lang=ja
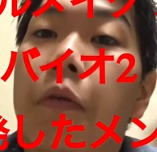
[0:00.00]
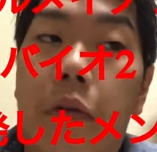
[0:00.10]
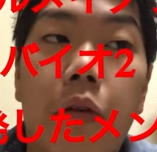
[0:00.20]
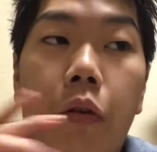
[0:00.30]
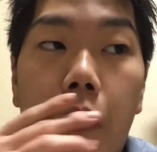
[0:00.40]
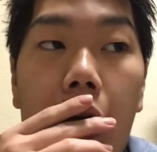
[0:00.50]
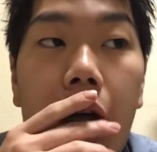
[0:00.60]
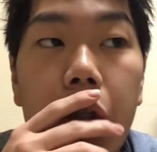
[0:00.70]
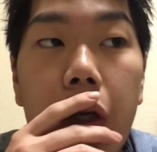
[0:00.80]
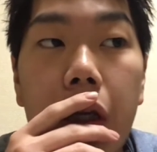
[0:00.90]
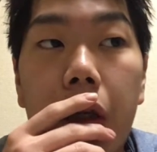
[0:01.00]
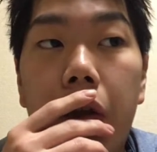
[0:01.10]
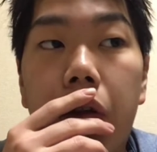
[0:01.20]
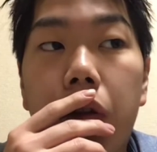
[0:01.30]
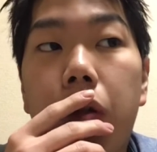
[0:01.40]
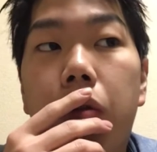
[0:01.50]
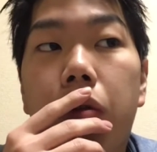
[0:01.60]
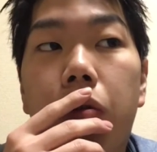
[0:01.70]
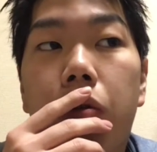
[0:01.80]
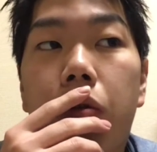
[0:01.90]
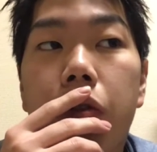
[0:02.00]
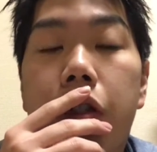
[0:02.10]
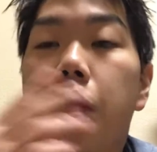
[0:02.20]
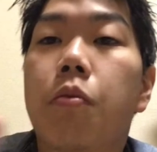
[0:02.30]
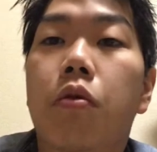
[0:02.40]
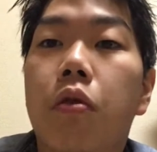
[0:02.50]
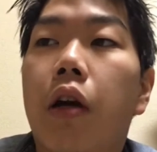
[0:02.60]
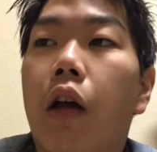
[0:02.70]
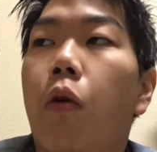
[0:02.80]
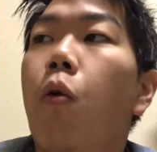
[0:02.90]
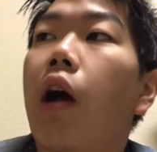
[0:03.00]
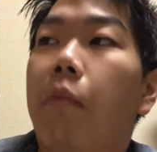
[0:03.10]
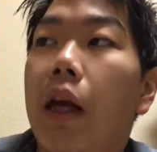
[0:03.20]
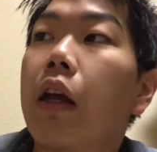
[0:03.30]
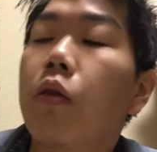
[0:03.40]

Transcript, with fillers: 2とかあの辺のチームあとオオカミ